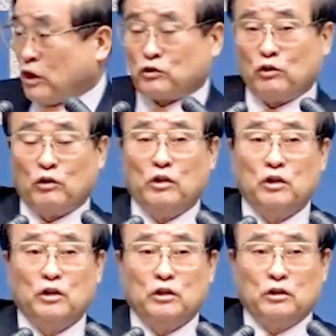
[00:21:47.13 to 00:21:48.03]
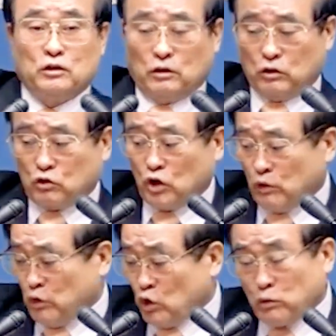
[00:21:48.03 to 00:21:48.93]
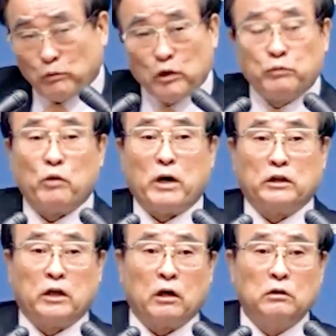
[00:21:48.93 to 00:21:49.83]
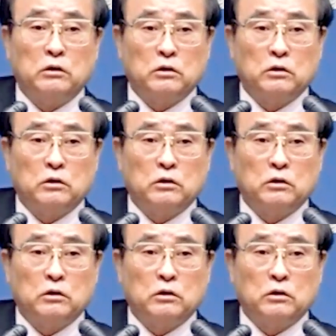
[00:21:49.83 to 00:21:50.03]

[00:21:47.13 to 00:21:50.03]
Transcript: 갔어요. 어떤 놈이 율법을 범하느냐.